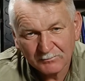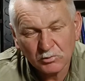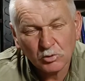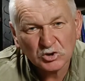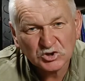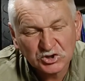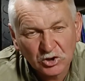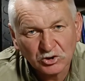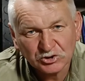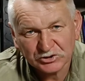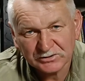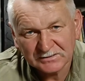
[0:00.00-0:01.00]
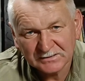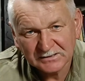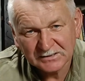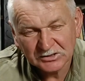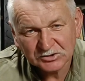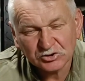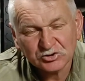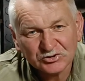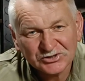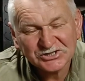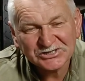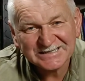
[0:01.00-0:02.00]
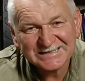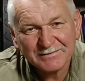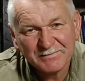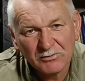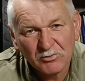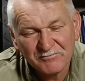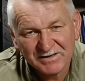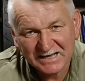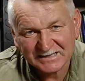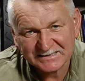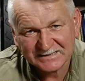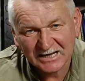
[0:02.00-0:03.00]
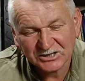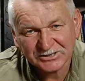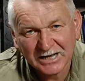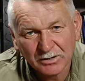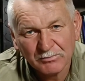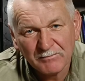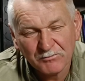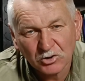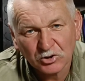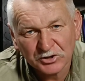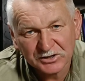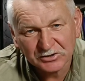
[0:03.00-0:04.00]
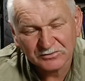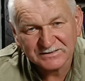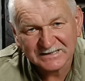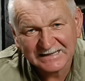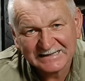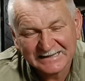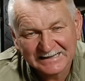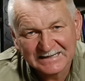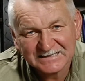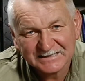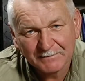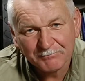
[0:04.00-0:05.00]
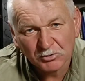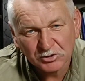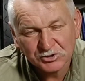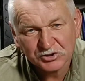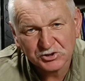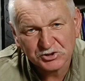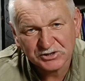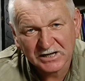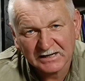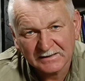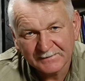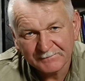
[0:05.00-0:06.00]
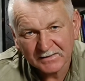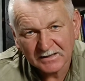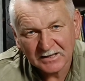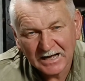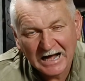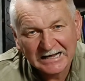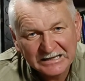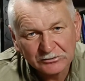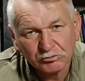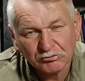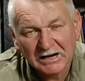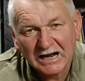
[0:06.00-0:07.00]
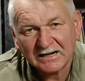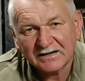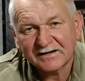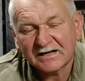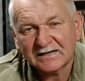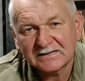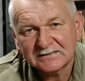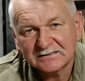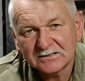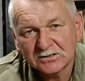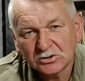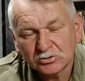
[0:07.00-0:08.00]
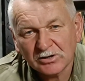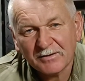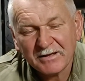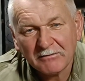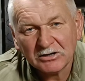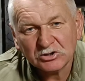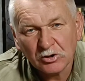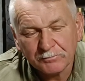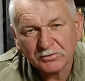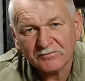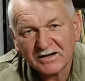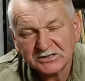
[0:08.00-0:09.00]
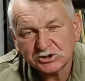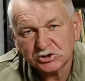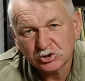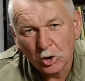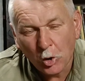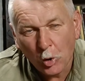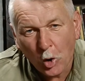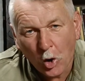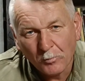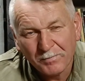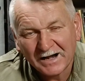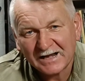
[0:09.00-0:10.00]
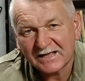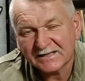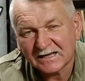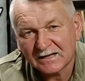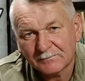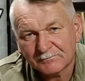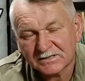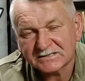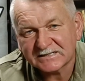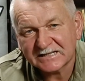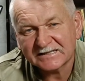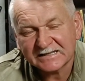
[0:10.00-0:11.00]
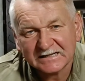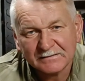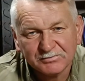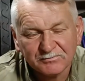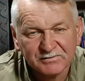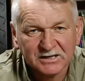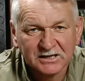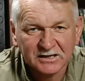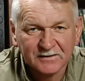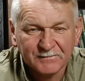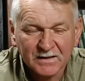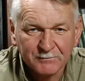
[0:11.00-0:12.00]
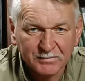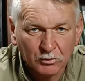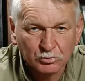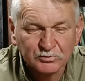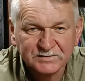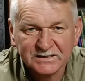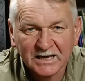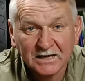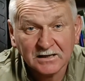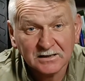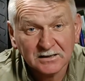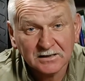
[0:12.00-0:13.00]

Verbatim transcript: było coś, co dotychczas nie miało miejsca. Aż tak głęboko idąca ingerencja polityczna, agenturalna, która miała doprowadzić do obalenia prezydenta Republiki Białoruskiej,